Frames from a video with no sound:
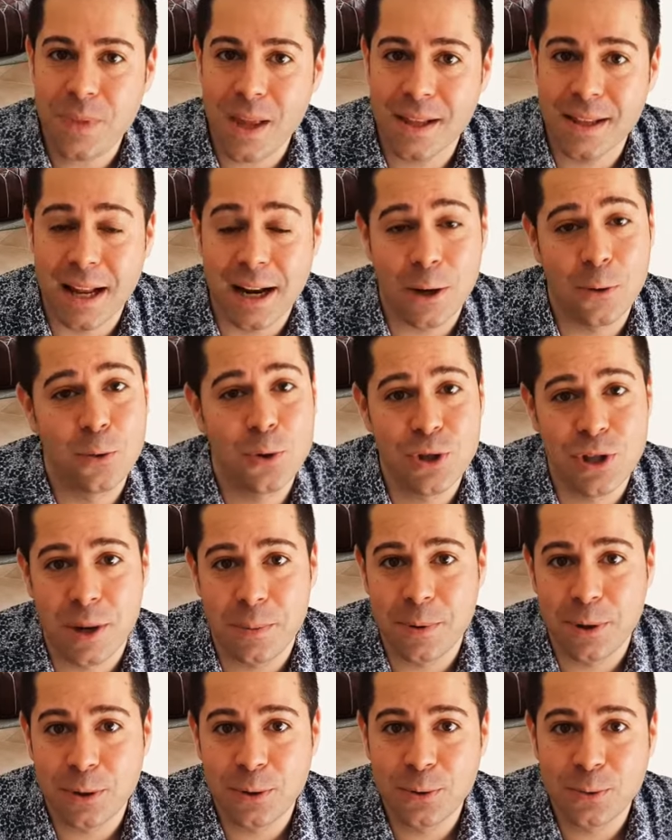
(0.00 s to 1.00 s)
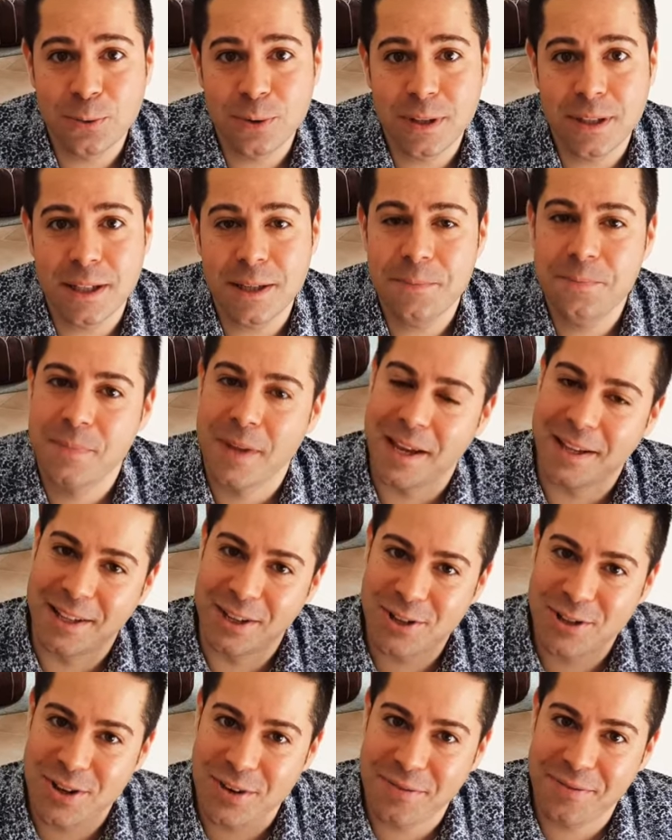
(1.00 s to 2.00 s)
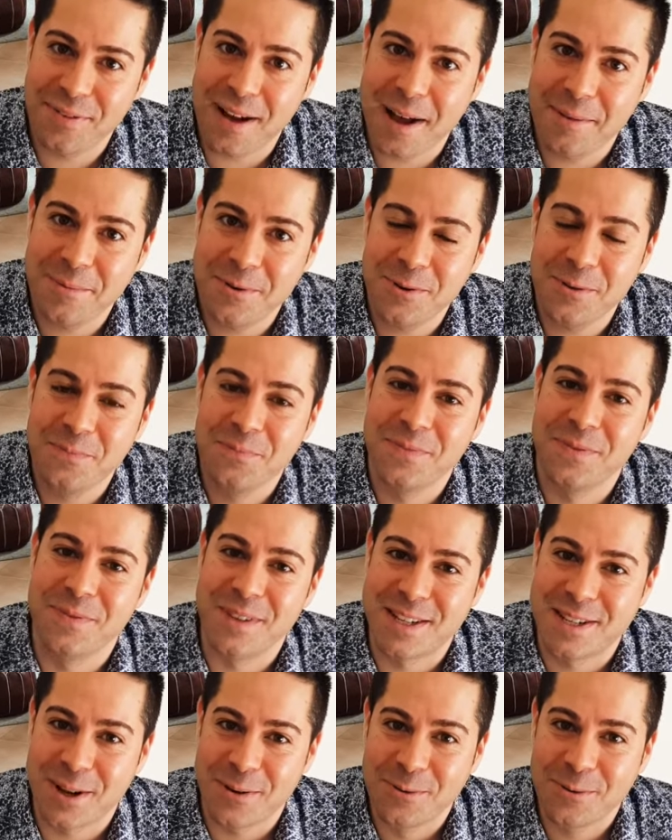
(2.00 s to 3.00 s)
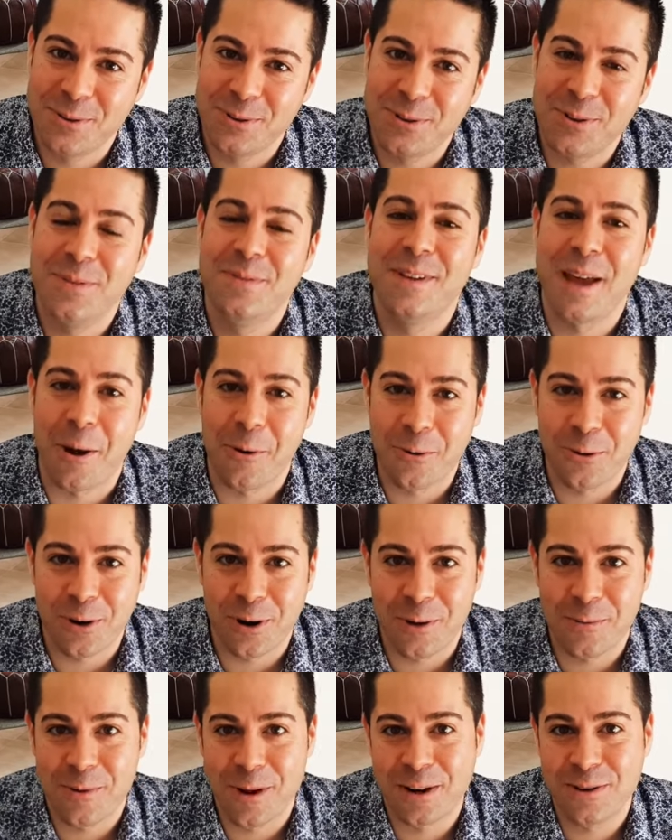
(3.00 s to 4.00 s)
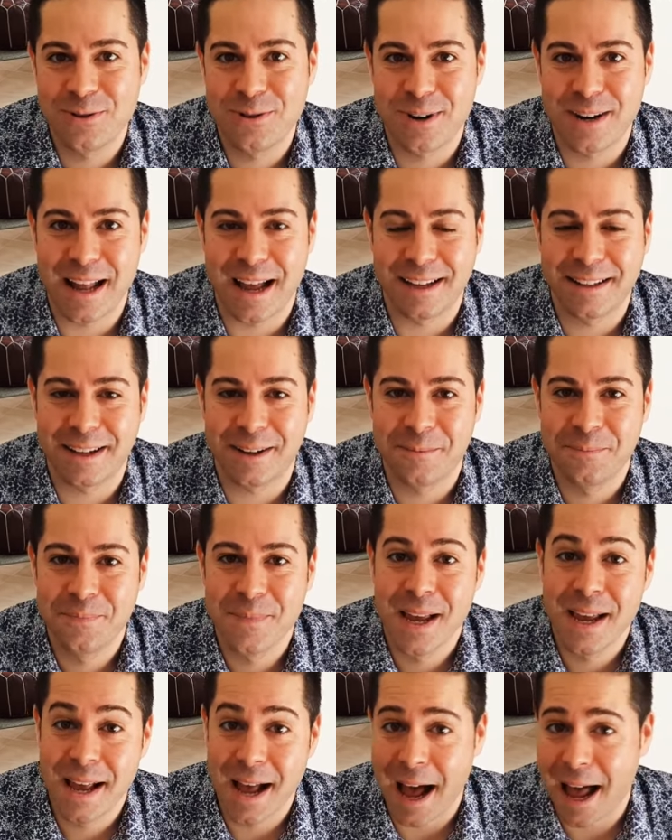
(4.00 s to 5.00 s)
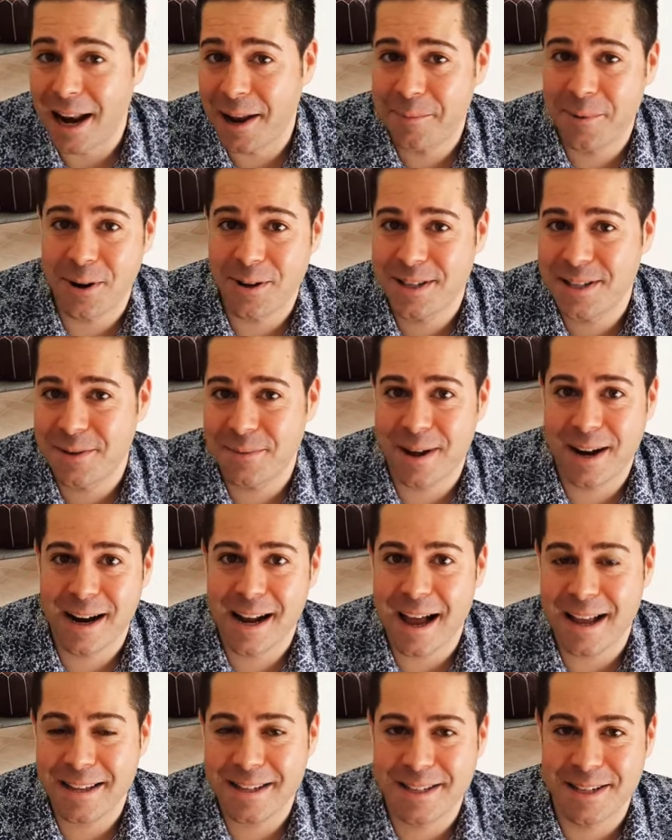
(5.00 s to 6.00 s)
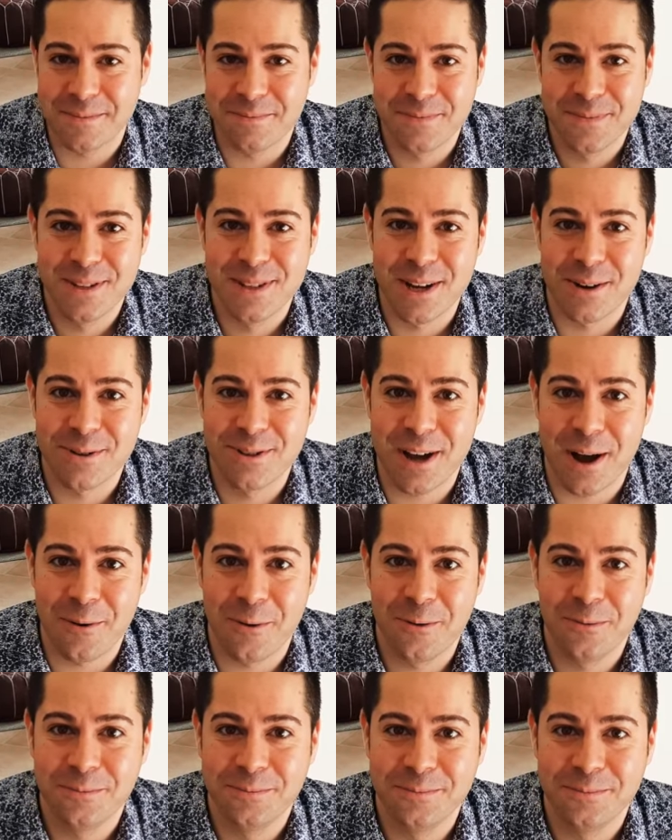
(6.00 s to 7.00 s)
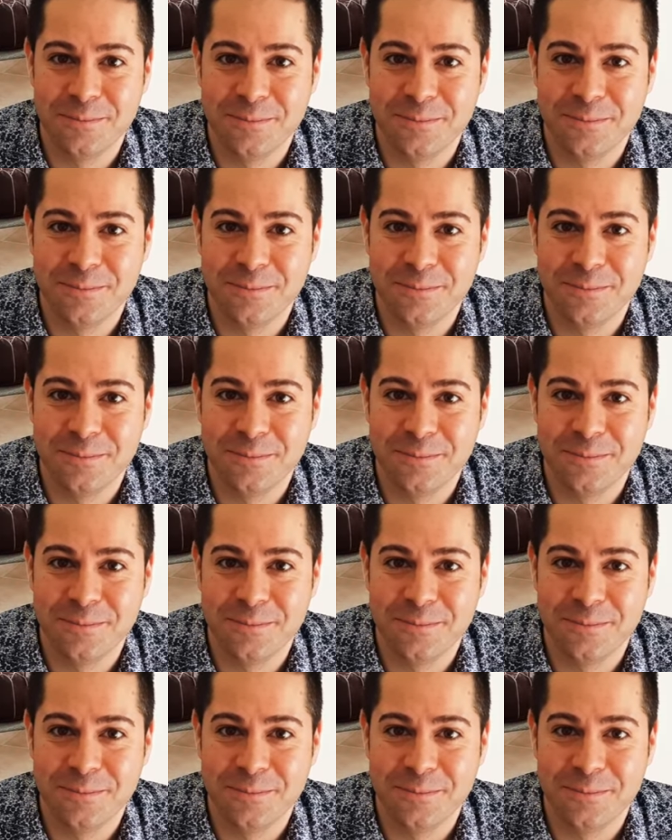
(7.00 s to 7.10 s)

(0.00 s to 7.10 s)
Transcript: Dalla cucina per tutti e da Chef Fabio vi saluto, vi auguro una buona giornata. Alla prossima ragazzi, ciao ciao!